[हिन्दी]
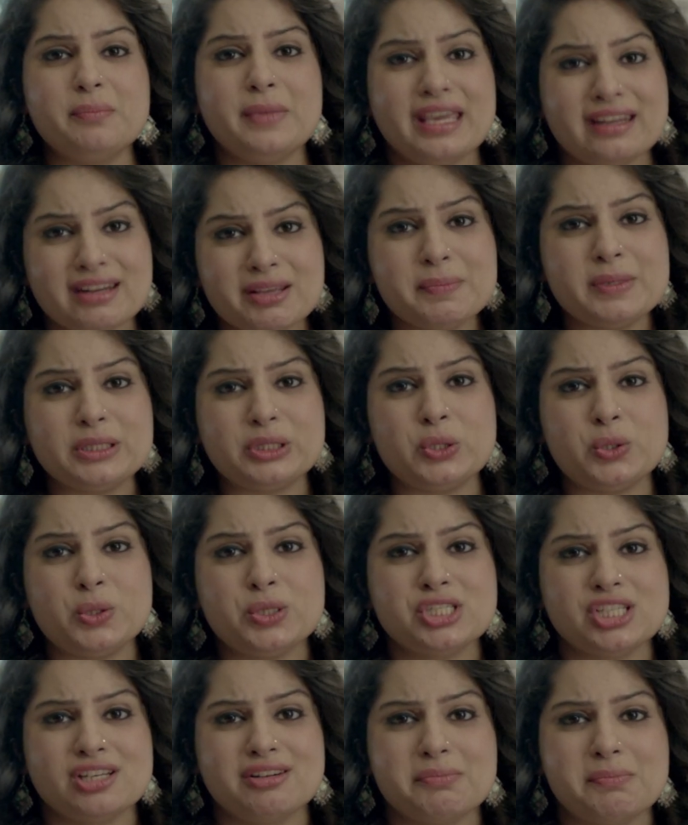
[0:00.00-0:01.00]
मेरे भी तो
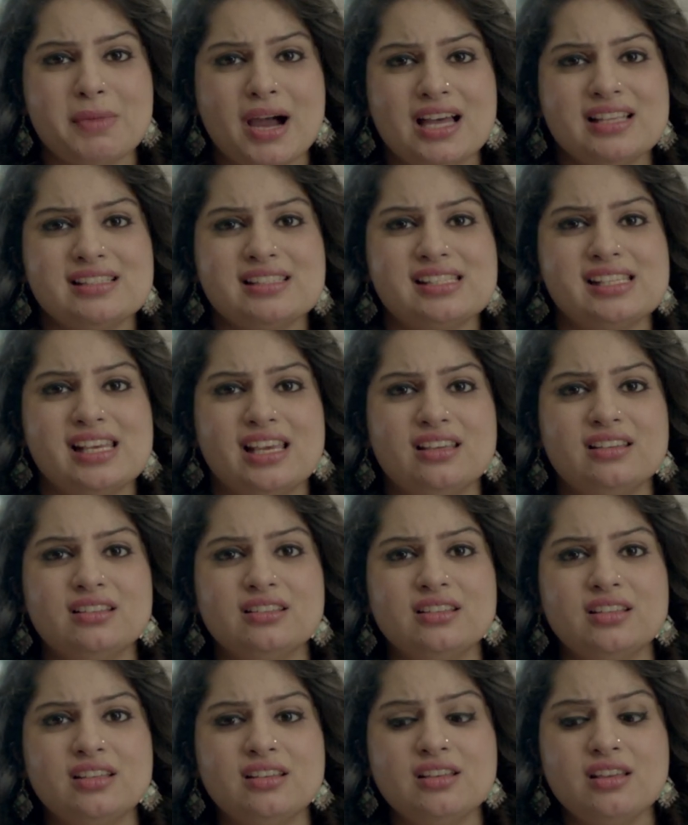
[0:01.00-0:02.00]
कुछ अरमान हैं
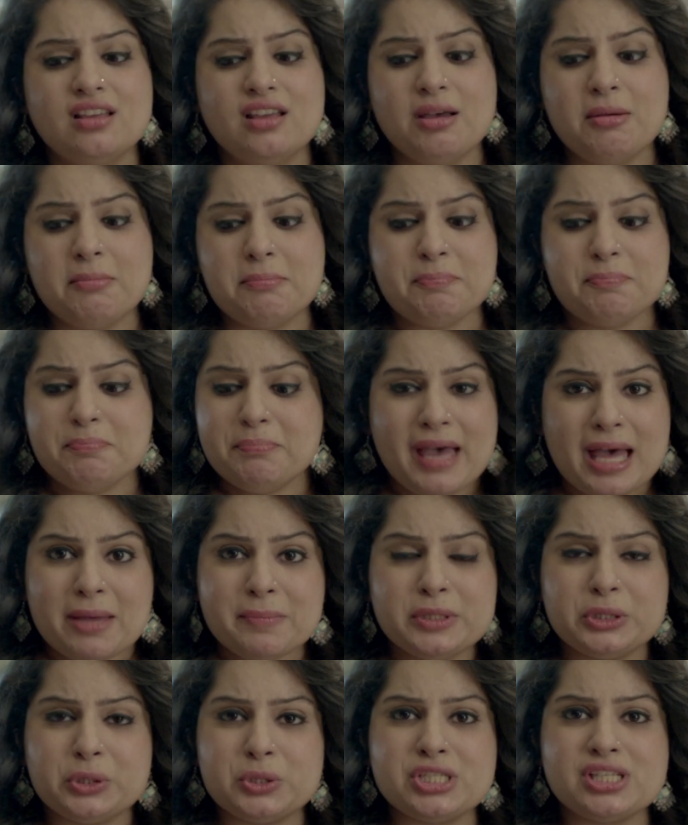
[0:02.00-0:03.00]

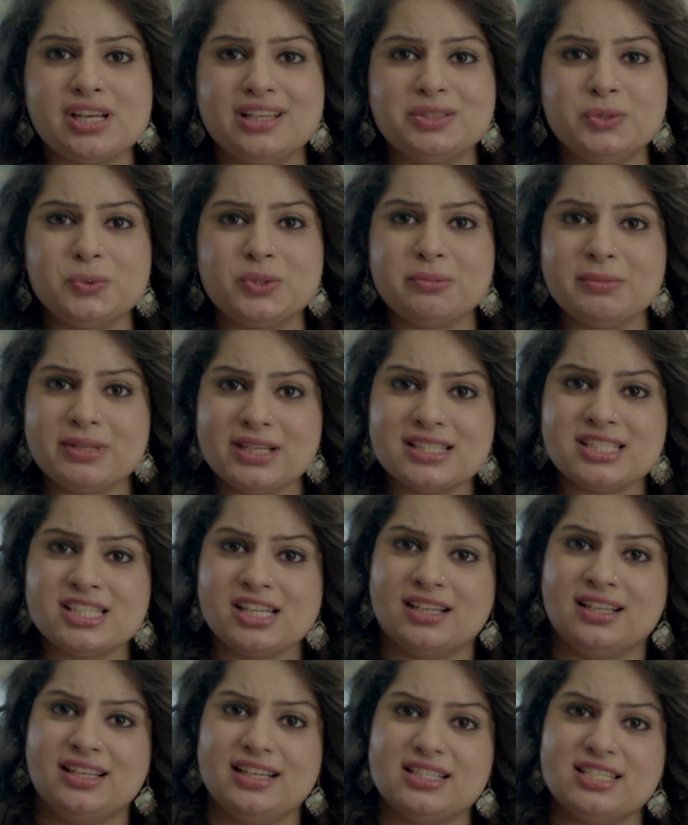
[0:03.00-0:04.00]
मैं भी तो चाहती हूँ कि मेरा
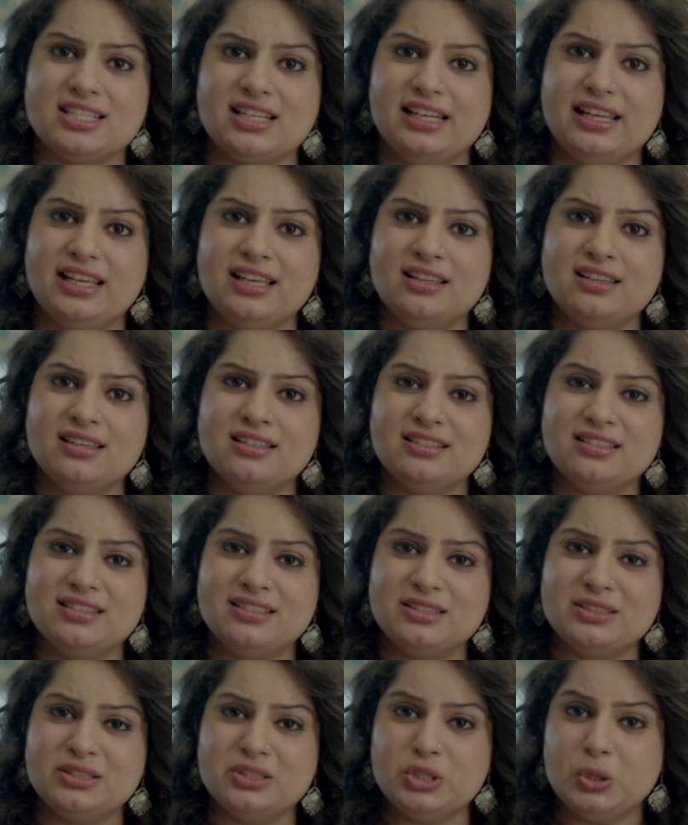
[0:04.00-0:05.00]
चक्कर चले
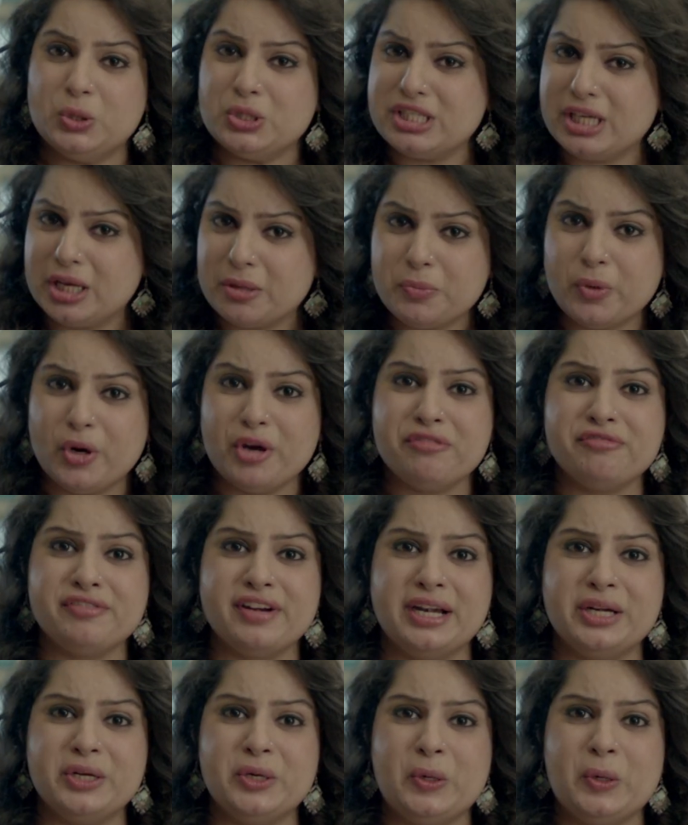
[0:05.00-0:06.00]
दो चार
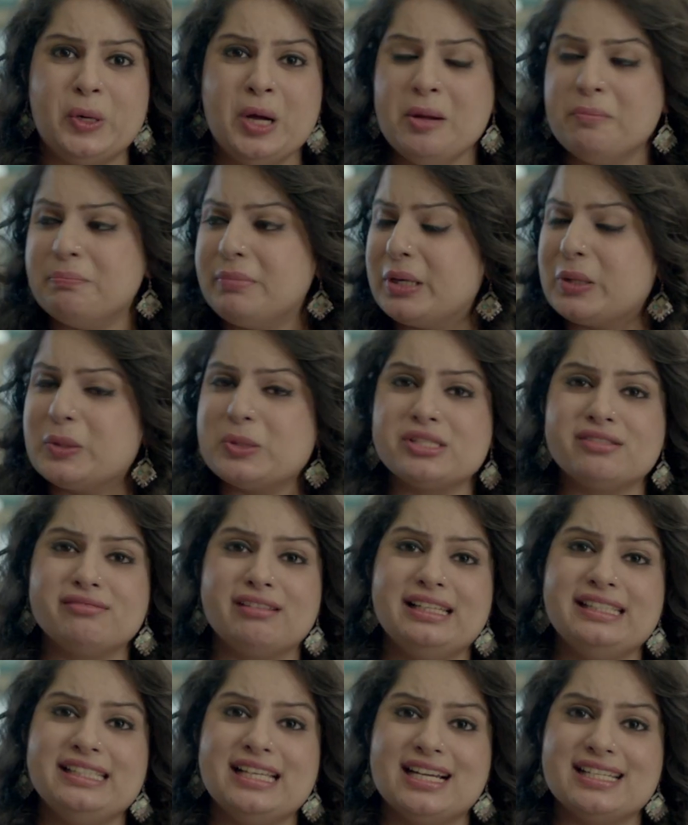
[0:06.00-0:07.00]
बॉयफ्रेंड हो पड़ोस
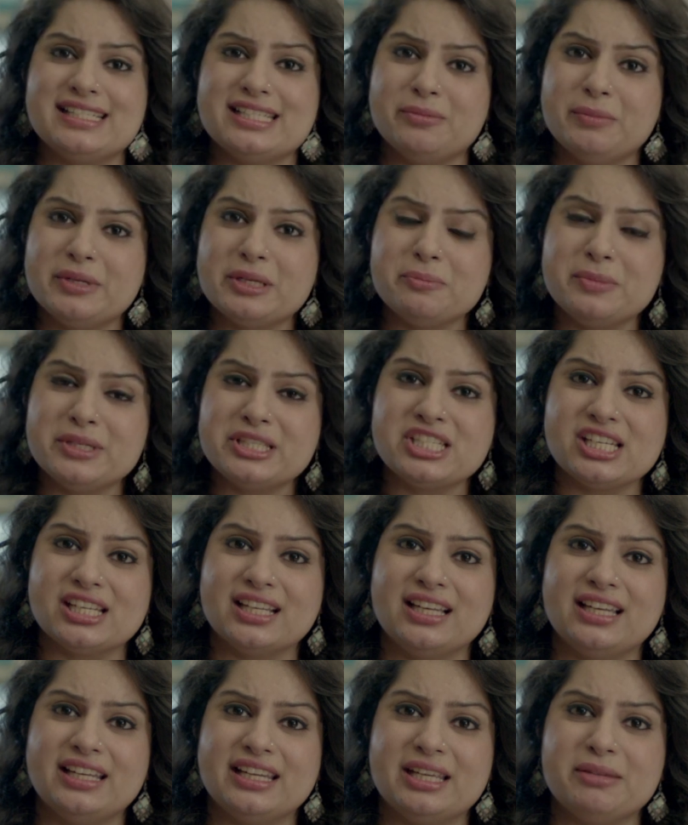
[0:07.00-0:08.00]
वाली आंटियाँ मेरी
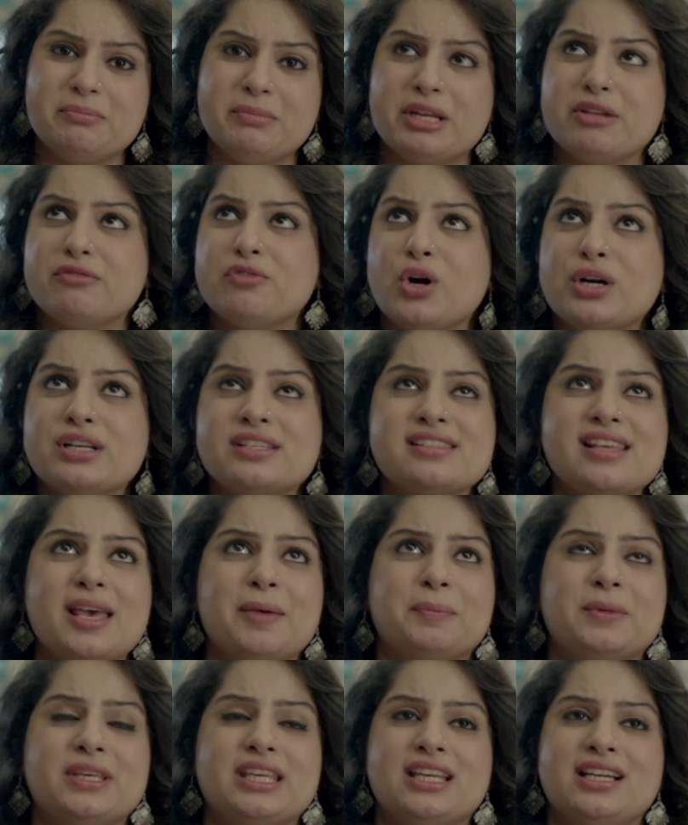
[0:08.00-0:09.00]
बिचिंग करें मेरे
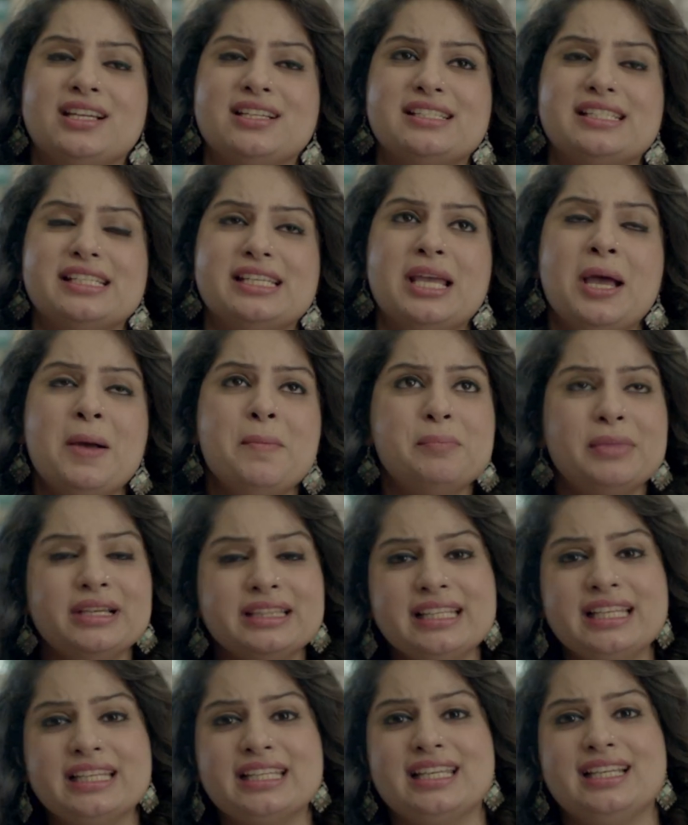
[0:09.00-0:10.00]
व्हाट्सएप की घंटी
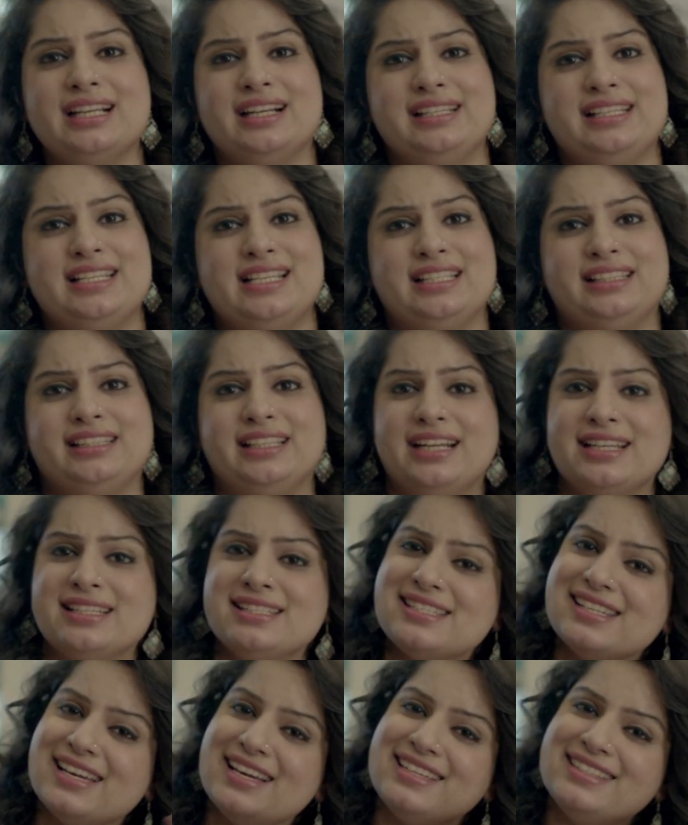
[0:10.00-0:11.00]
मंदिर की घंटी की तरह
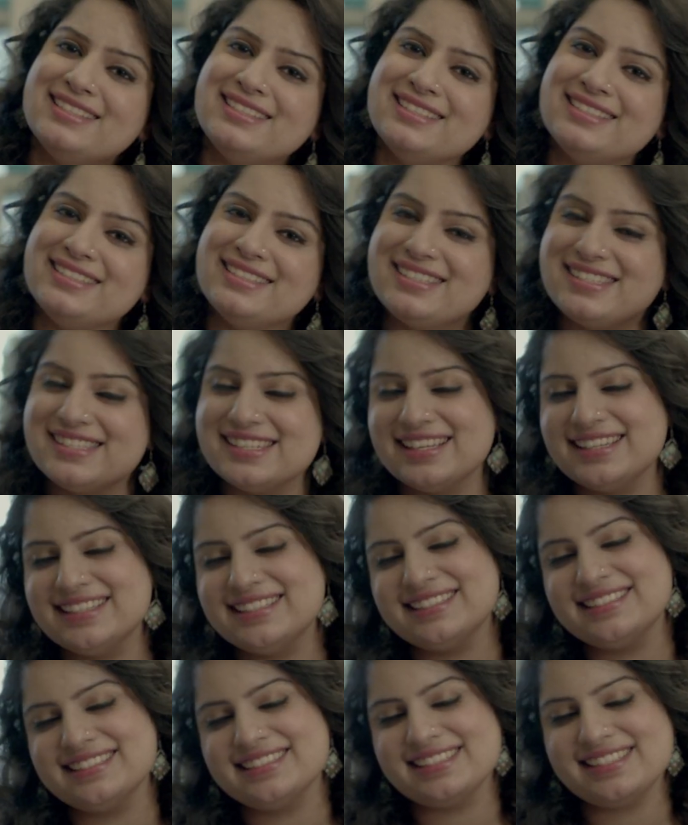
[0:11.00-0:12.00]
टन
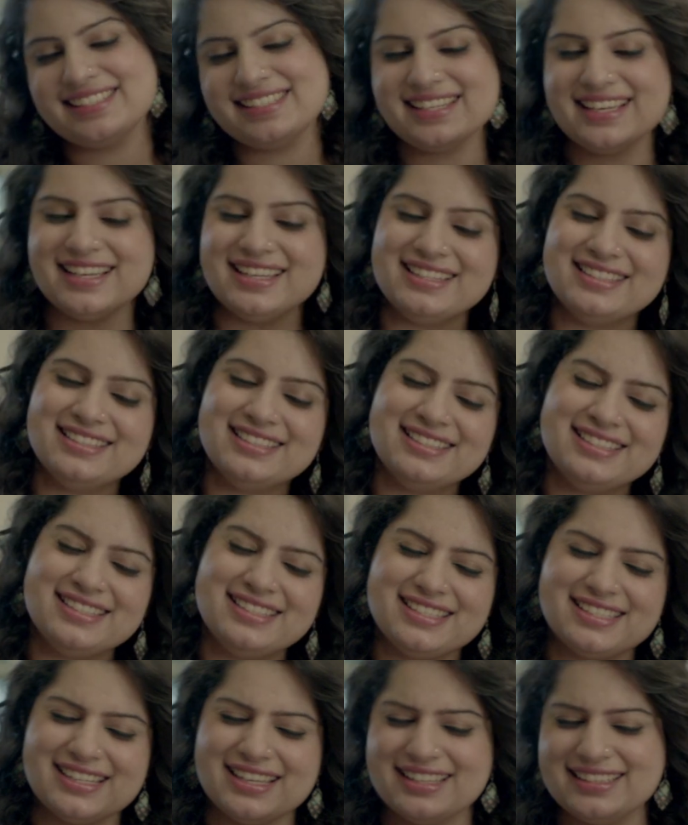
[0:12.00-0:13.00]
टन
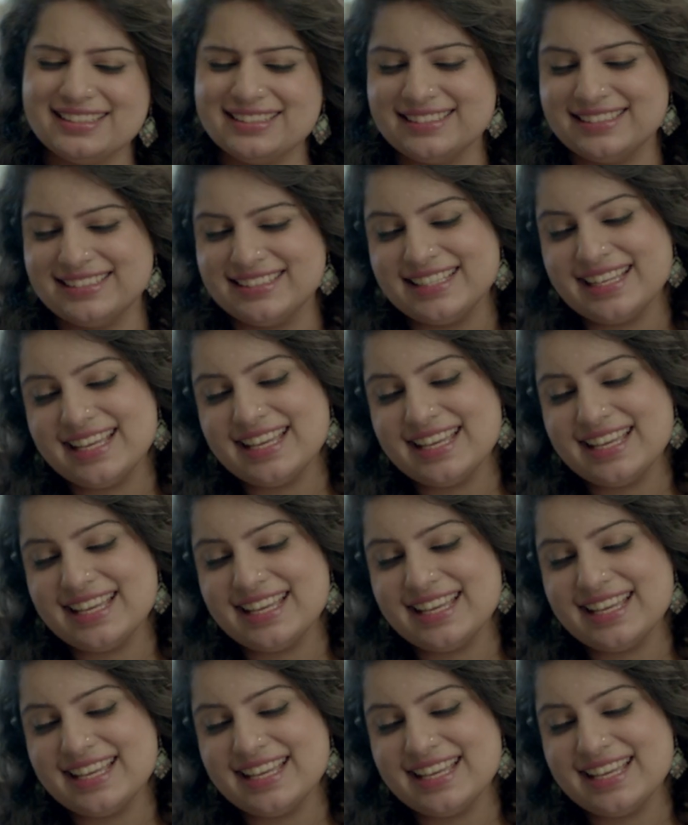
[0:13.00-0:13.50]
टन टन